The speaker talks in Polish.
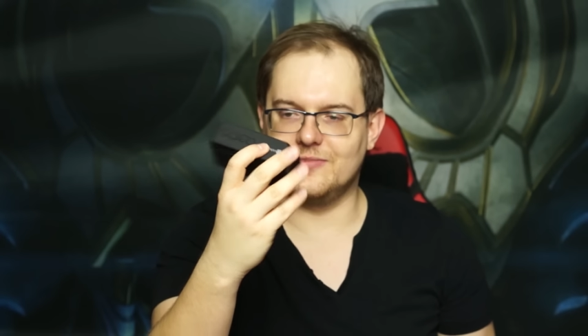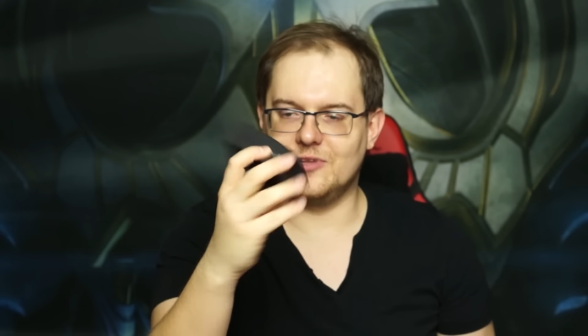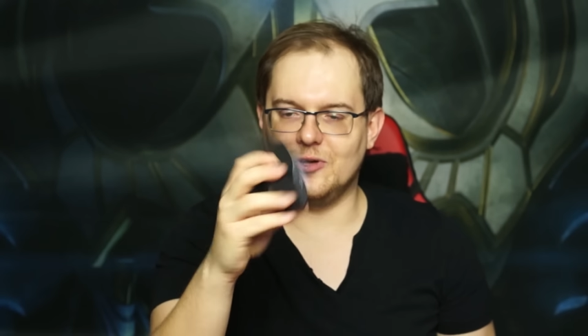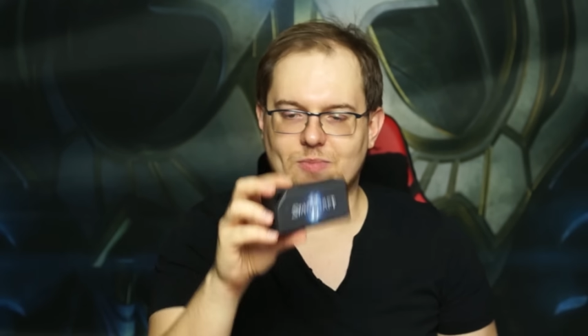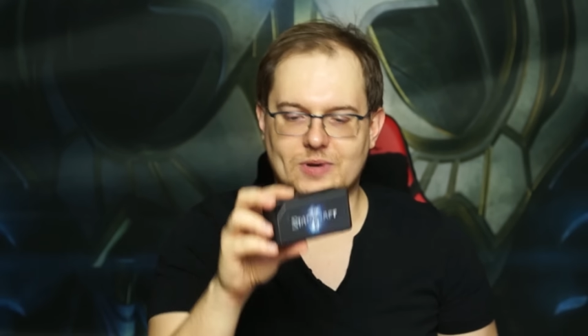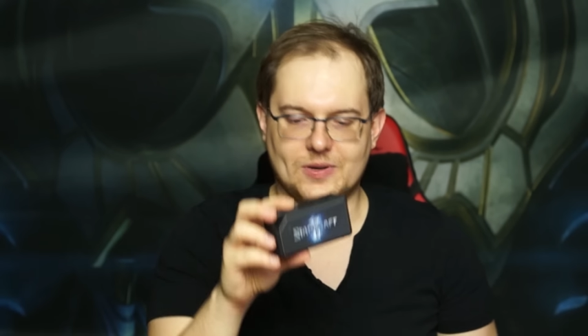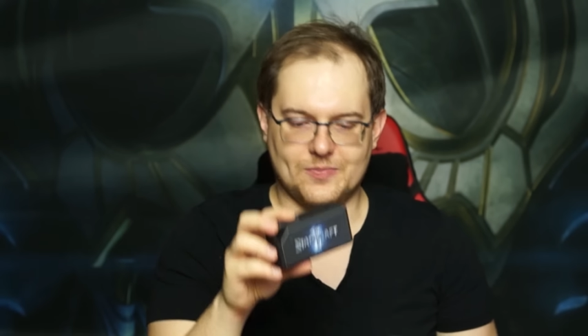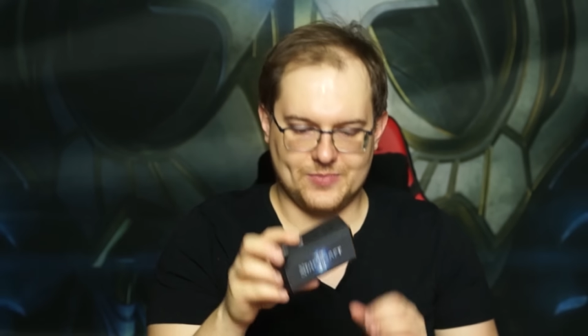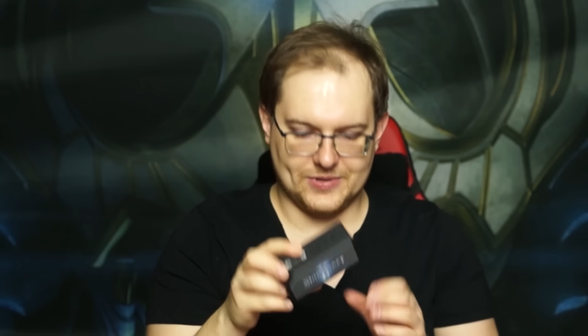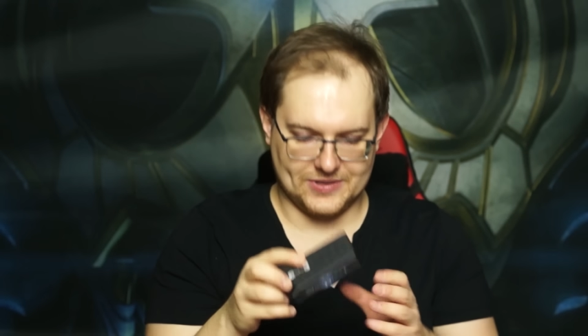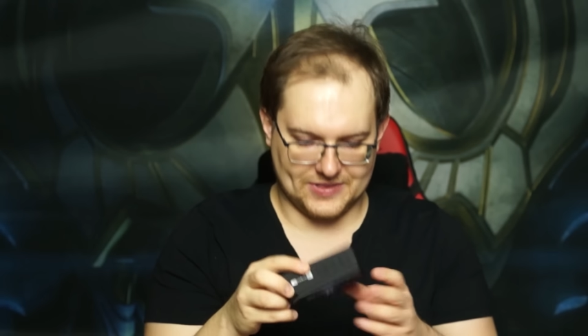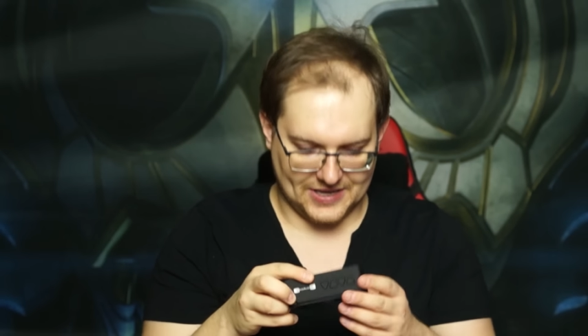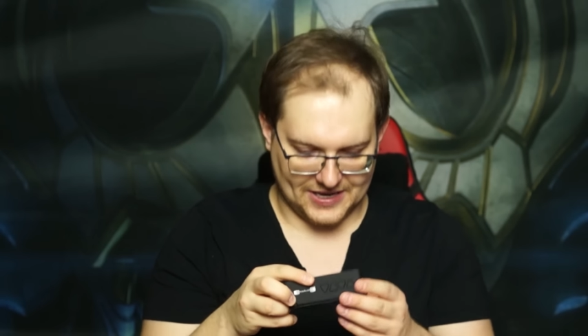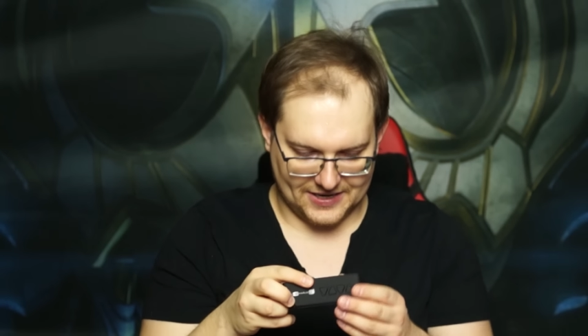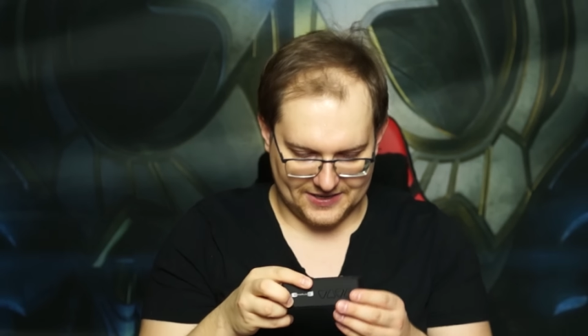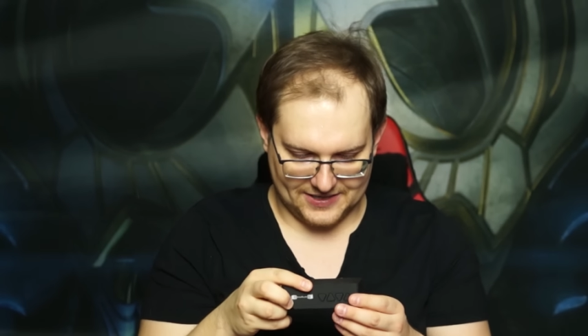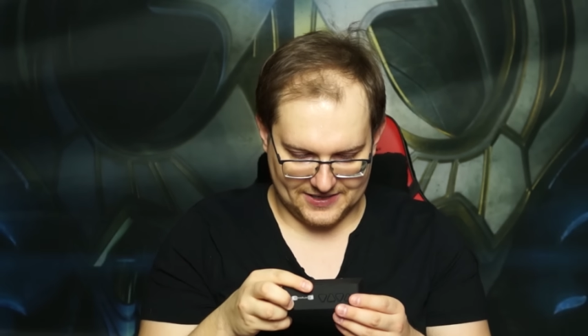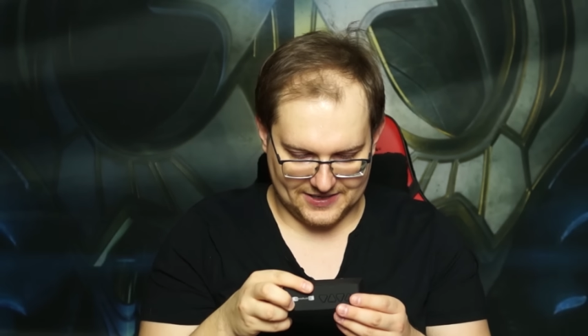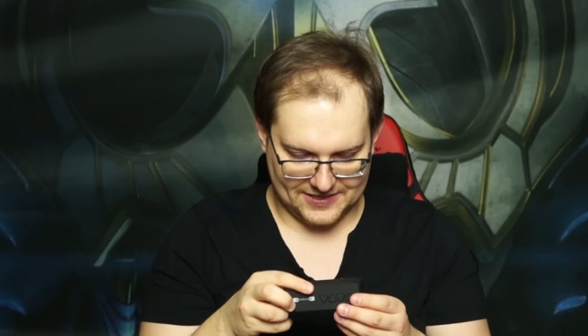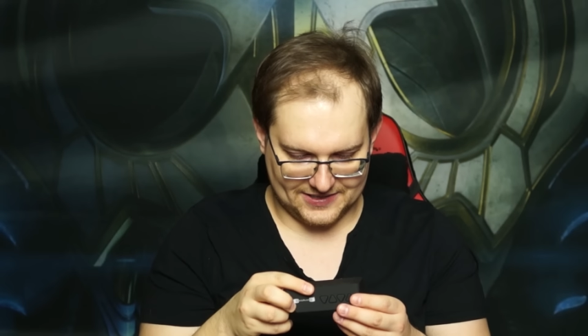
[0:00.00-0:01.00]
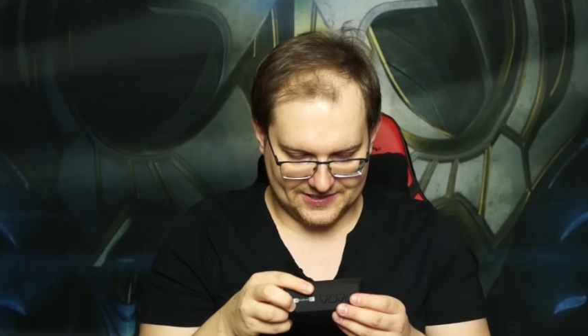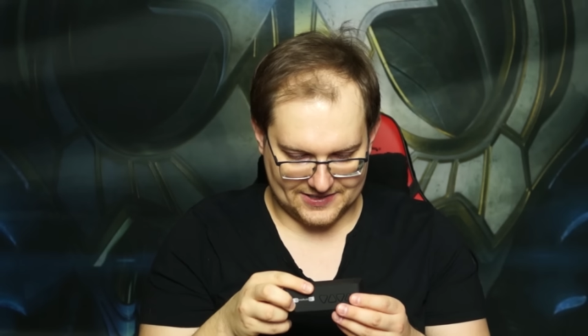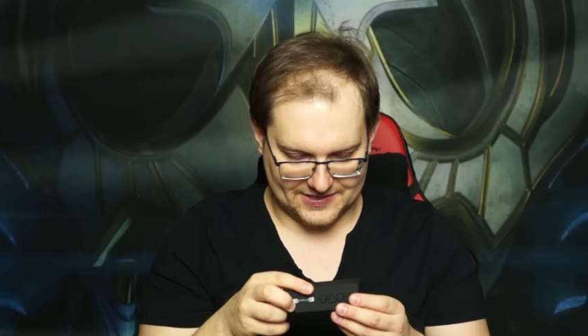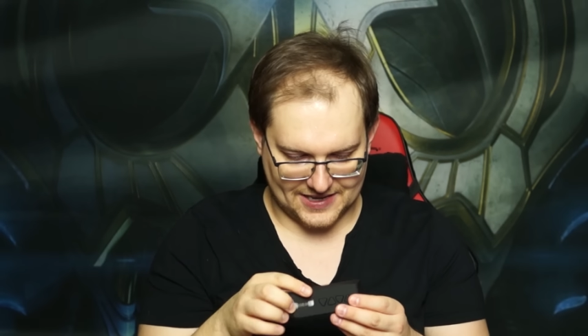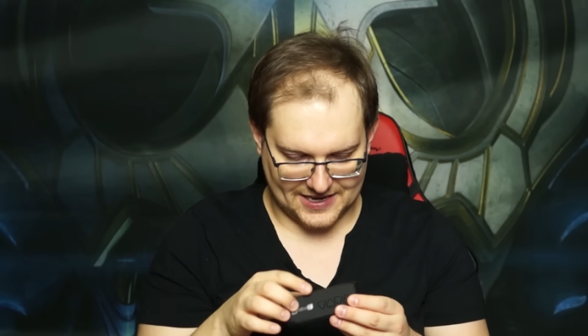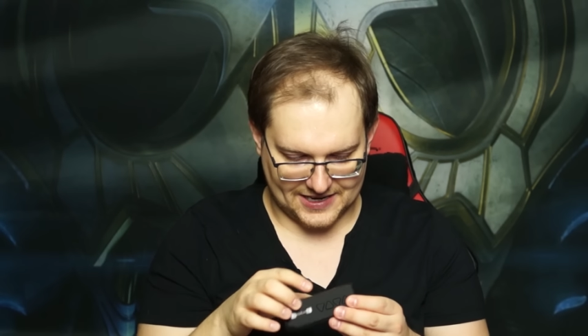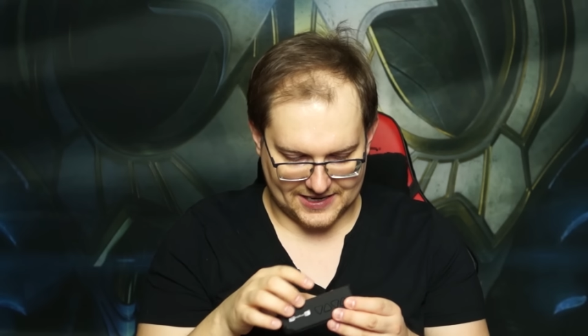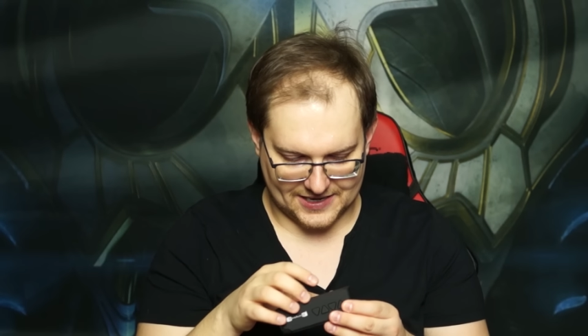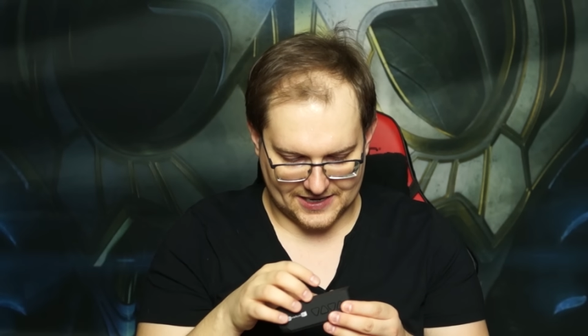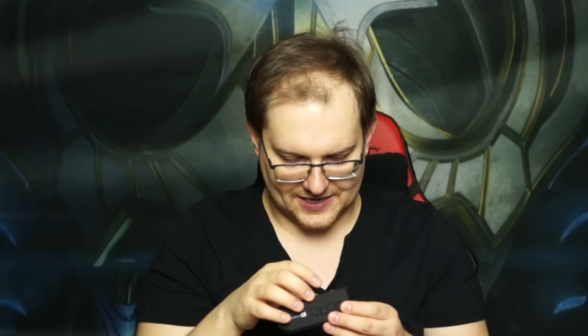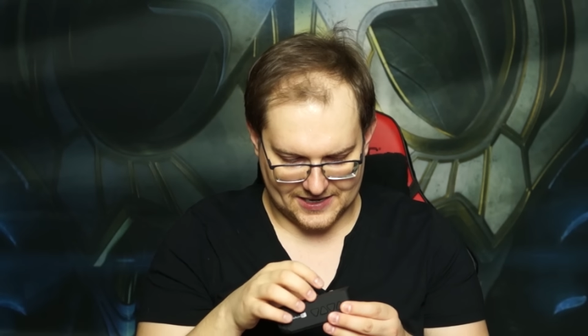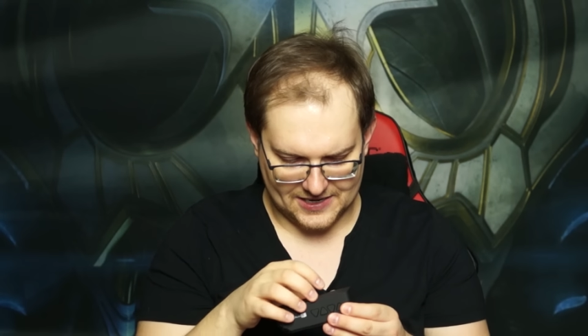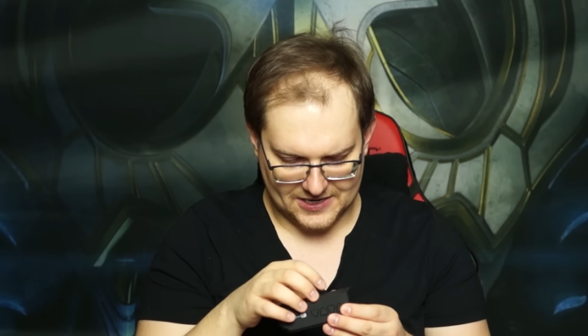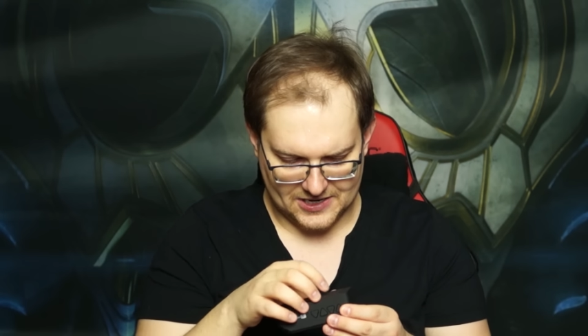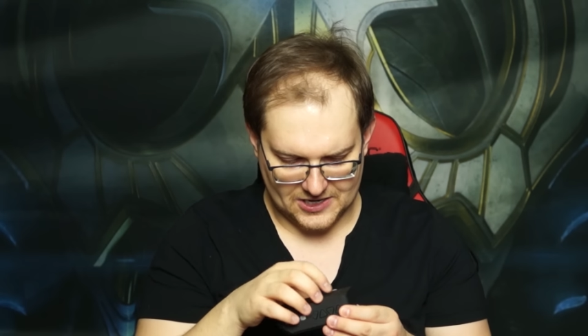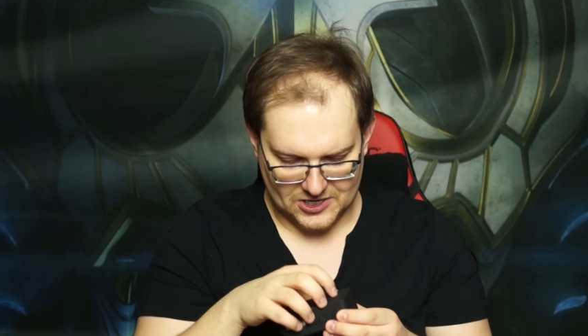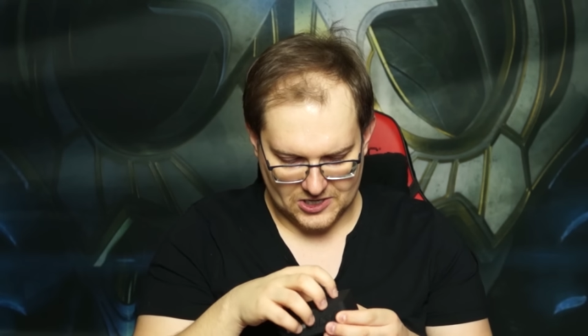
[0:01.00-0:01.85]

Dobre pytanie jest takie,